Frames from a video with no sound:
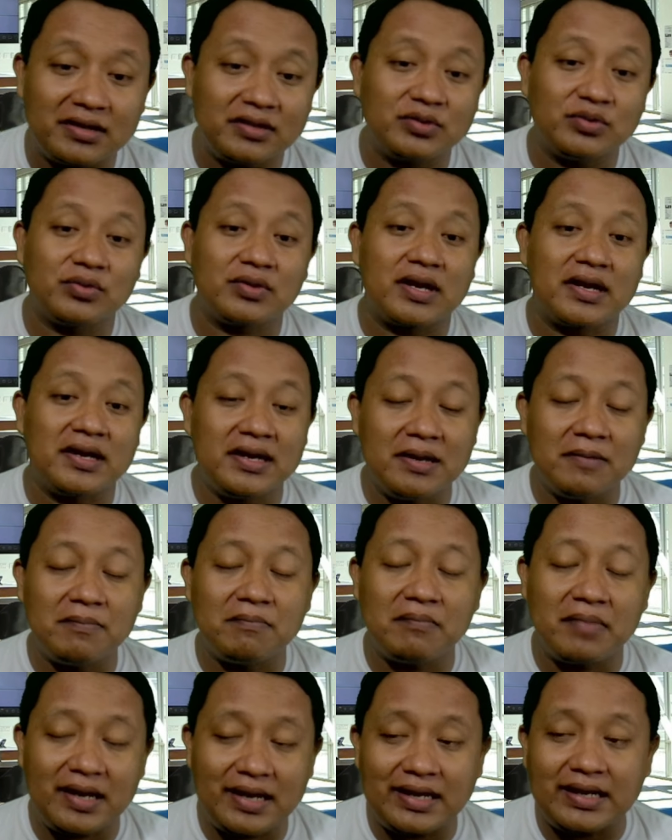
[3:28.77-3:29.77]
itu karena
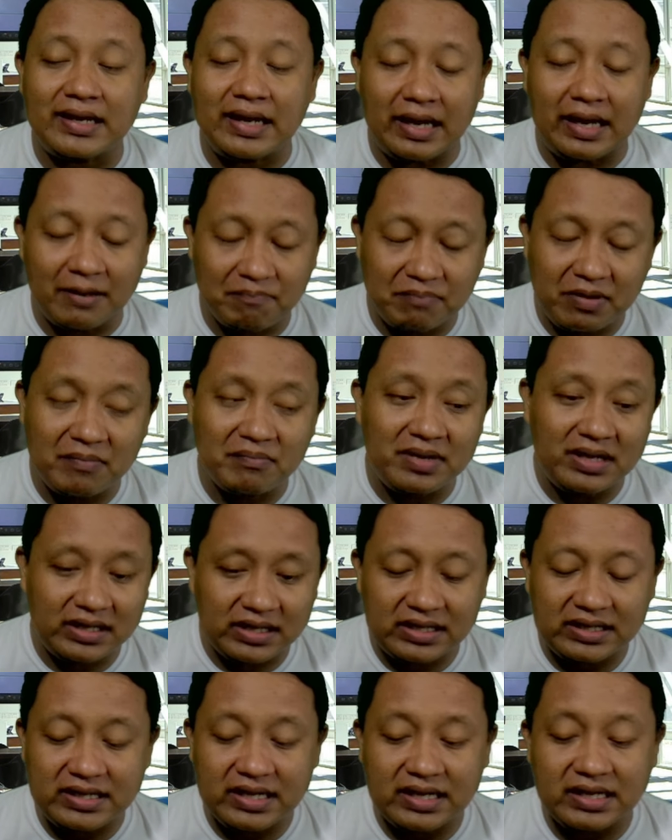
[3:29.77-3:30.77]
mereka
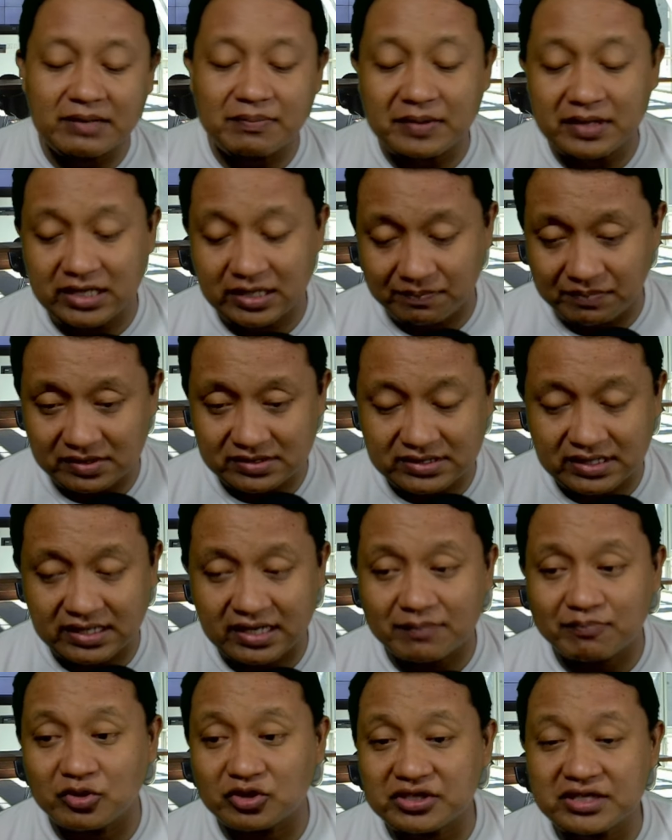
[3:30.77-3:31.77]
pemilih dari PDP
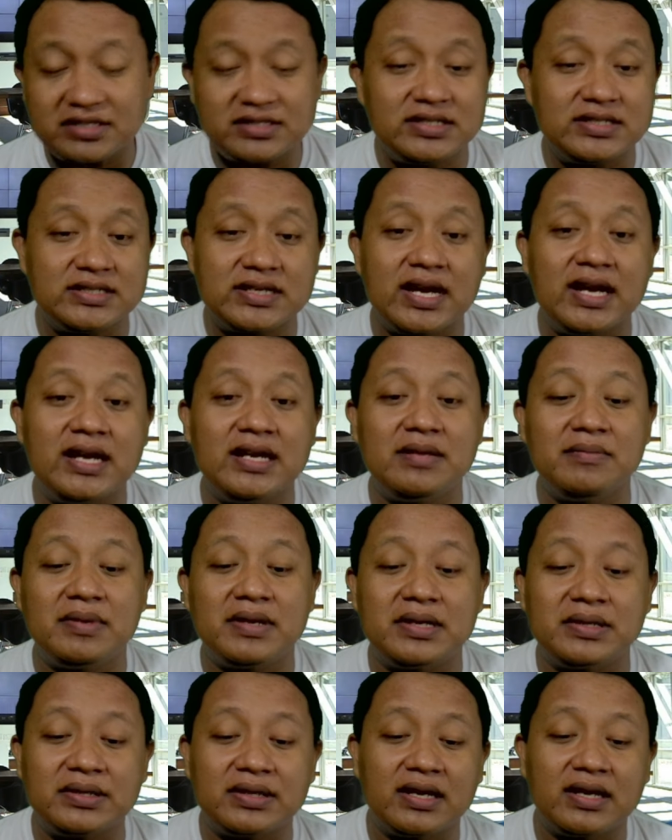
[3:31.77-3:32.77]
sangat potensi sekali
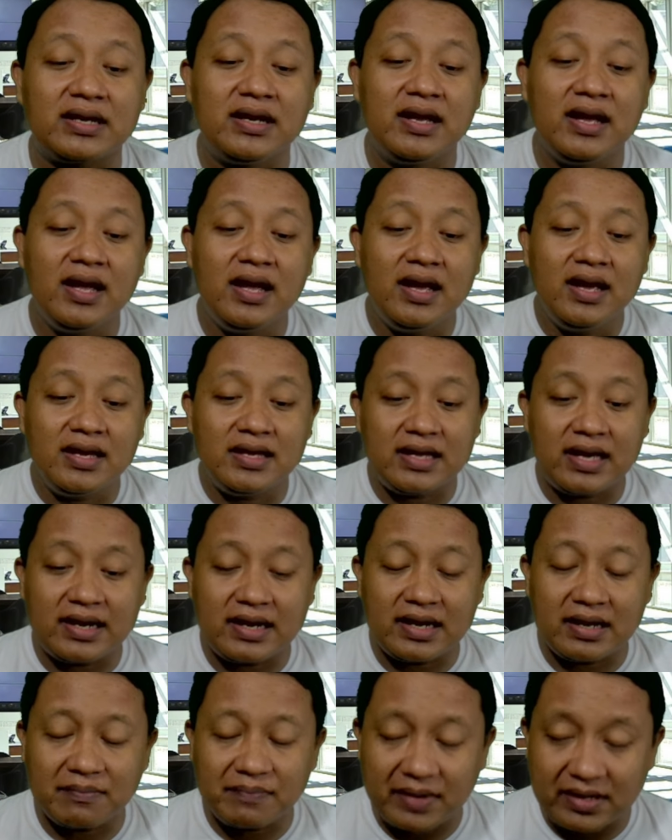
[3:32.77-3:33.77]
begitu kan. Ya
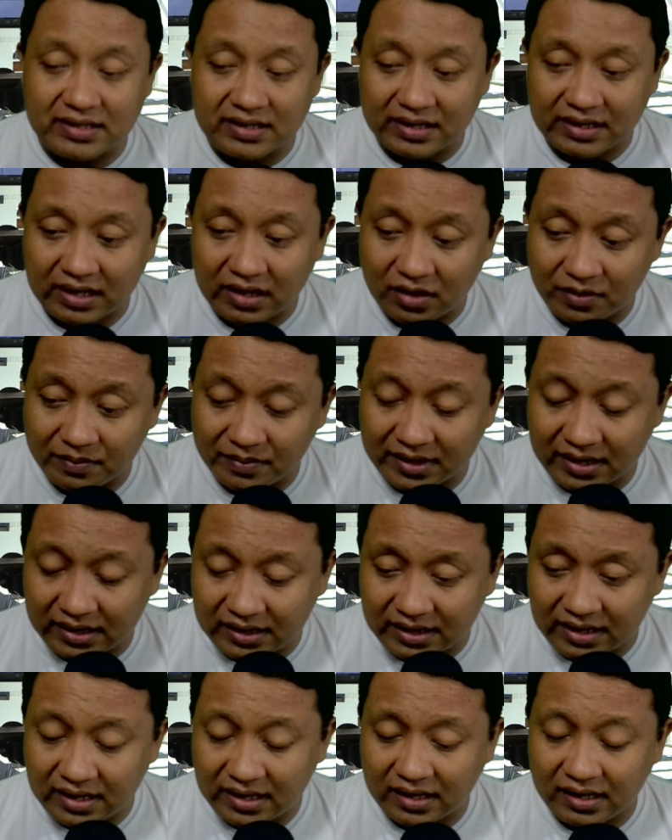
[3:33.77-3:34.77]
nampaknya kalau
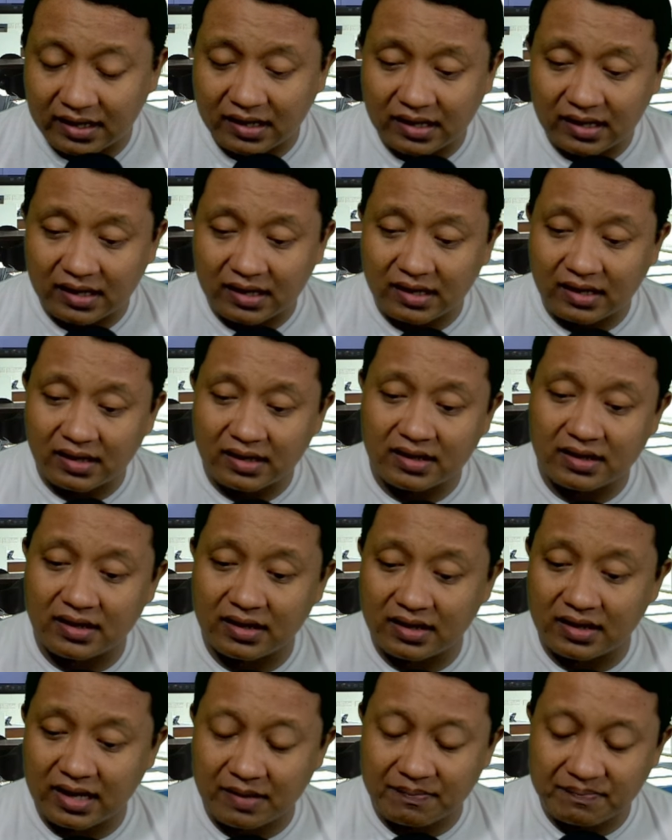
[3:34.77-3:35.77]
mereka
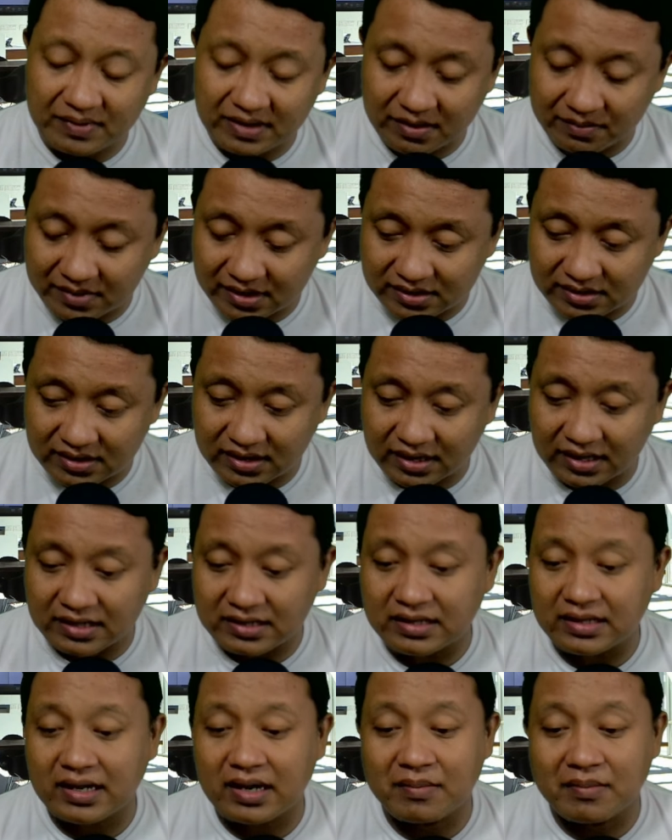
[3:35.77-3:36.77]
uh, apa namanya
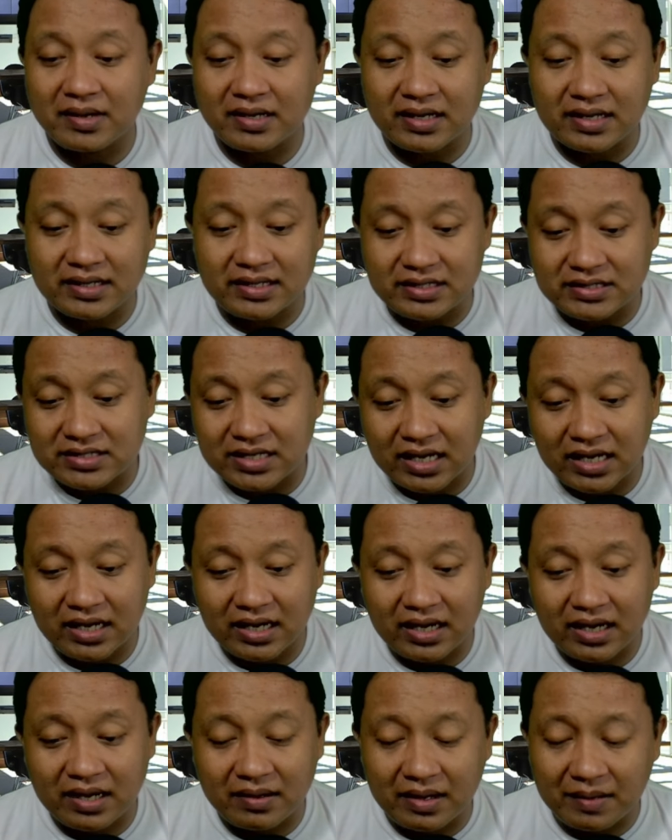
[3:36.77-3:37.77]
Edi Rahmayadi ja,
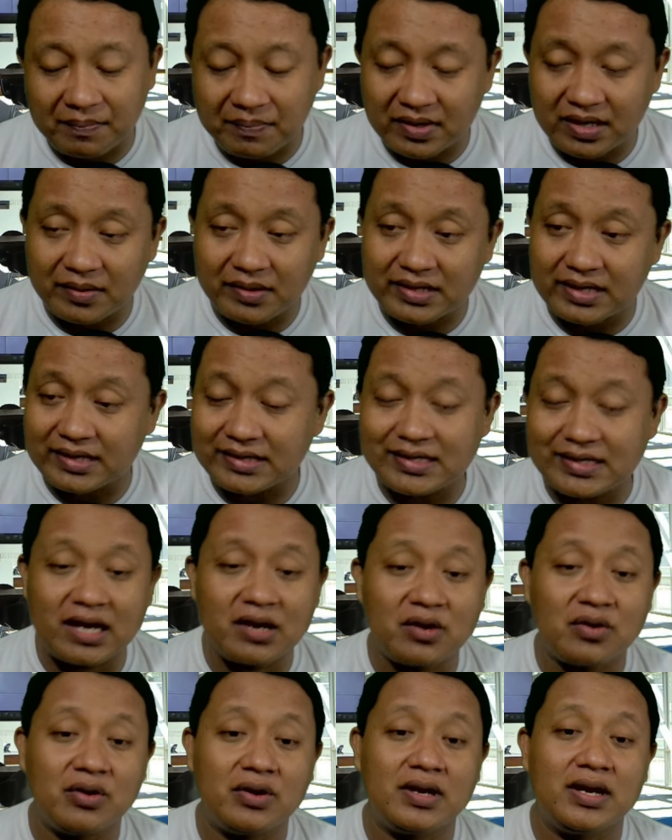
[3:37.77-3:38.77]
uh, apa namanya
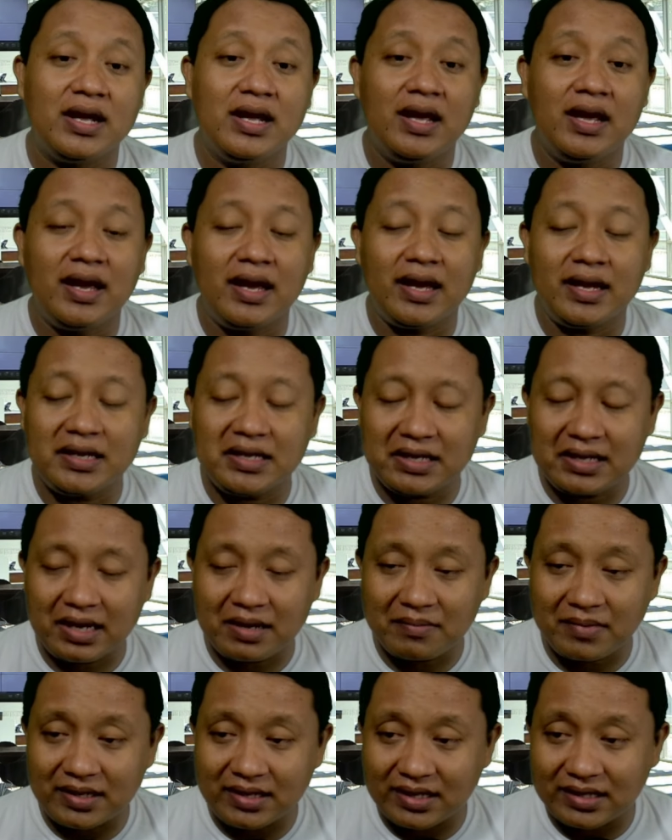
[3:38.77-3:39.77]
Jarot, Edi
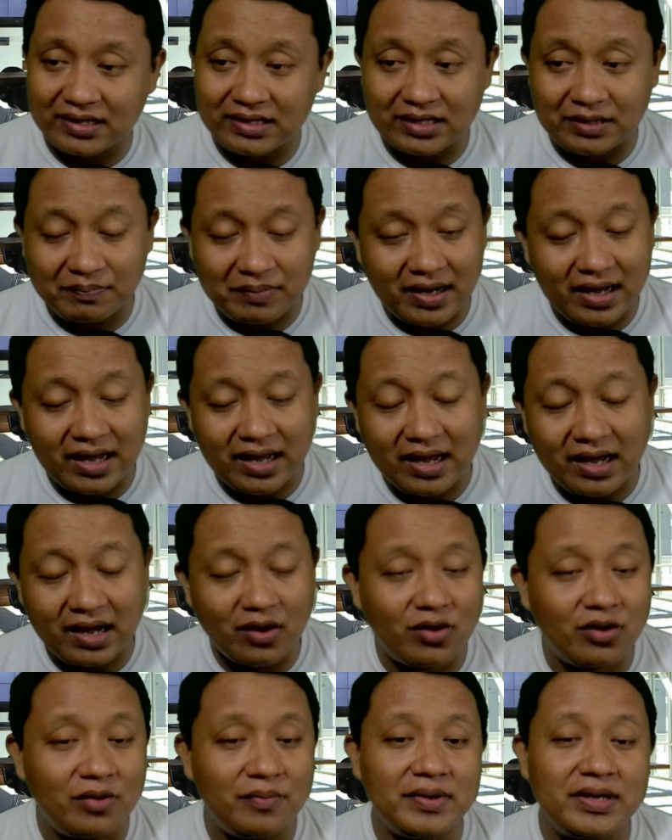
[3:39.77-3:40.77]
Rahmayadi Pak
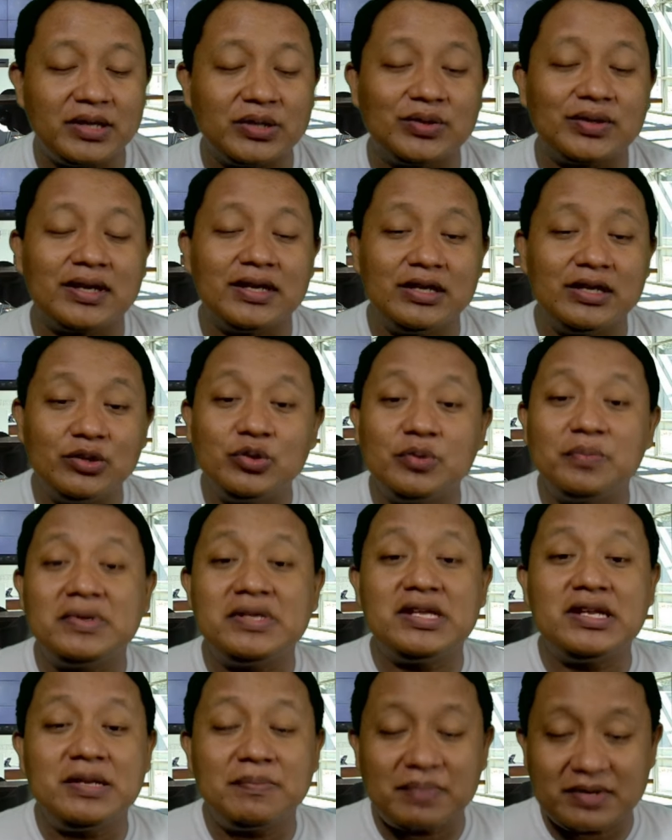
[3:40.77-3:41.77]
Ahok begitu kan itu
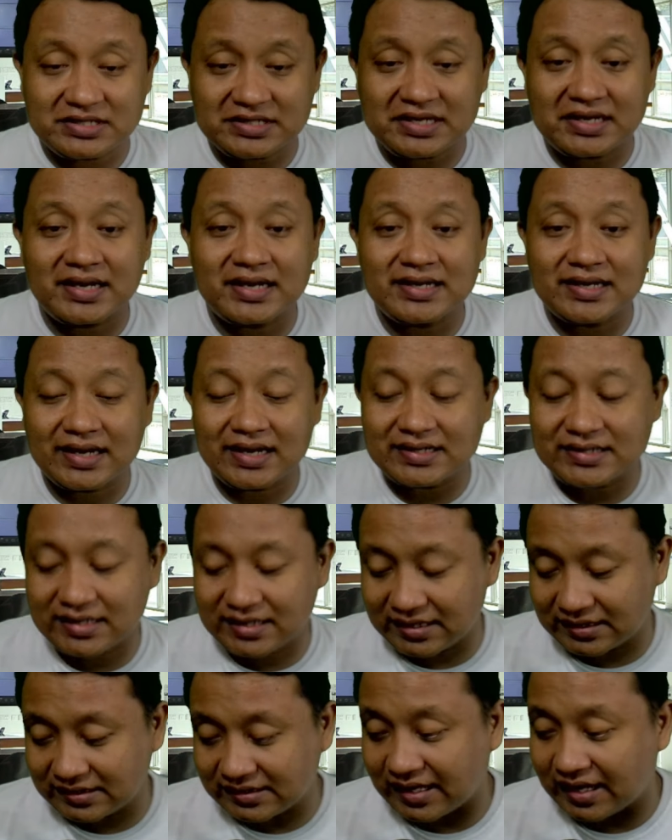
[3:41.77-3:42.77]
menjadi persaingan yang
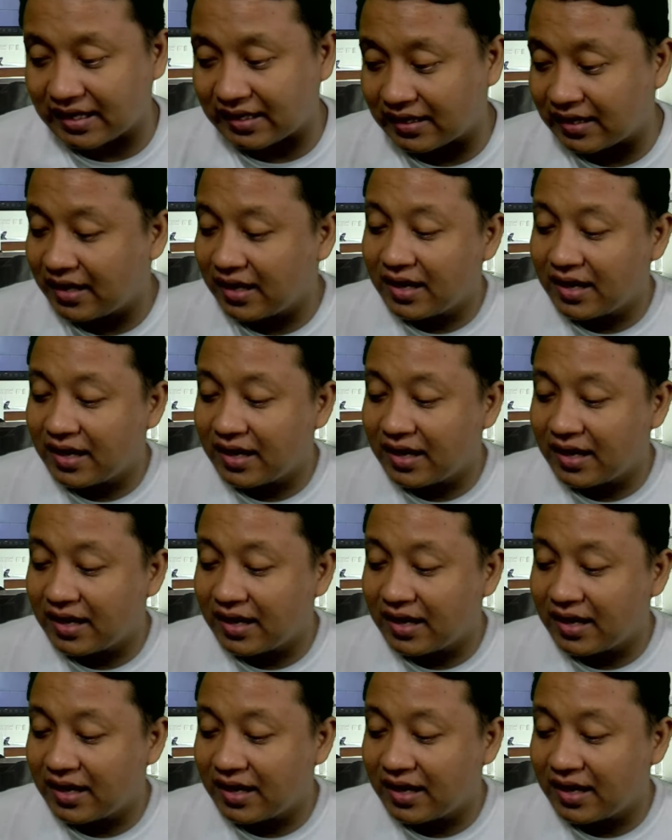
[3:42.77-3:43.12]
sangat ketat.